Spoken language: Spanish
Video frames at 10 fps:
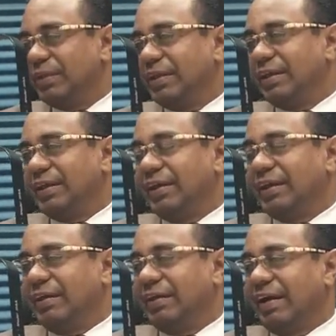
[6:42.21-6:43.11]
Ah,
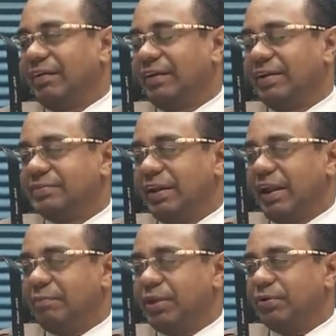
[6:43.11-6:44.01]
eh, el
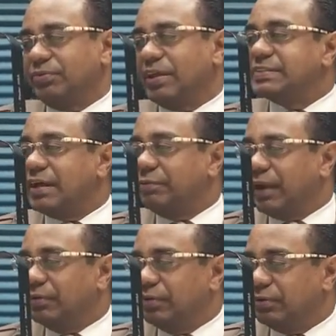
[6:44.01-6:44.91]
amigo César
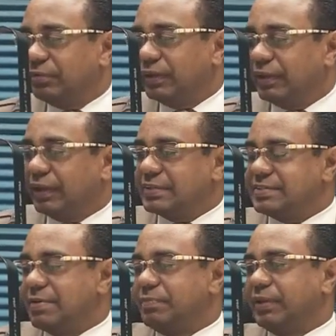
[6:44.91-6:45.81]
Brador que
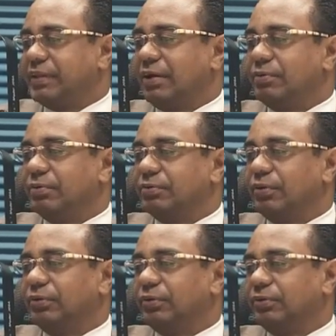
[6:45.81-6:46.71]
siempre está con
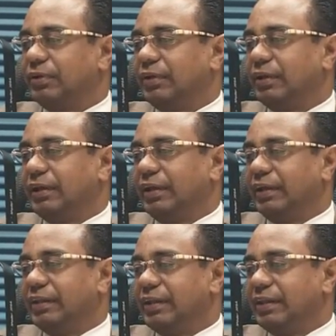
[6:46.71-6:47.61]
nosotros
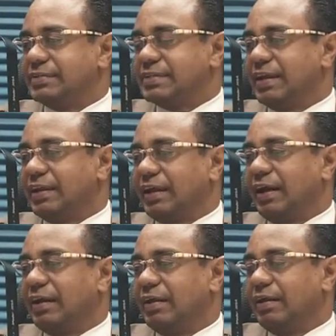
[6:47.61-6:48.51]
eh, desde
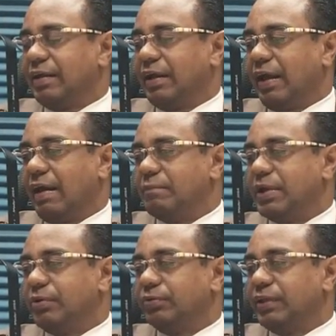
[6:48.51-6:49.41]
cerca, eh,
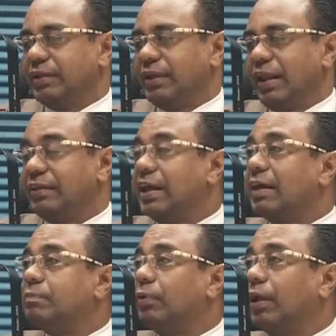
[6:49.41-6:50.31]
amigos desde la
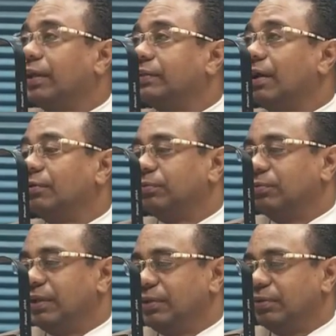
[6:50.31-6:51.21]
diáspora de Estados
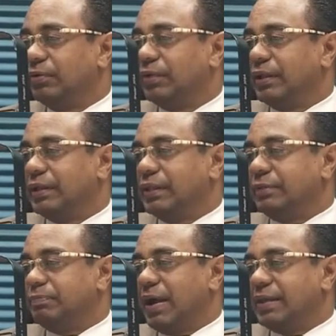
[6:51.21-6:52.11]
Unidos, de
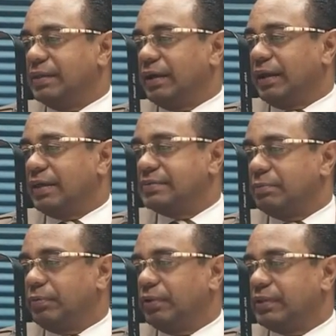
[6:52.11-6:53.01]
España,
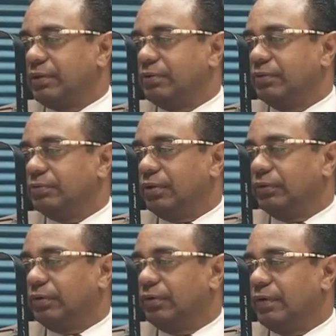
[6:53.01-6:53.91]
gracias por estar con
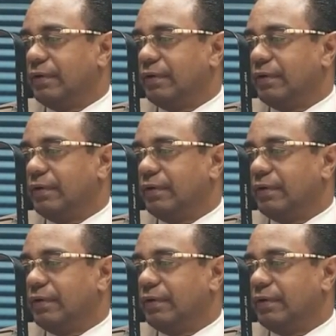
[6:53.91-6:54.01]
nosotros.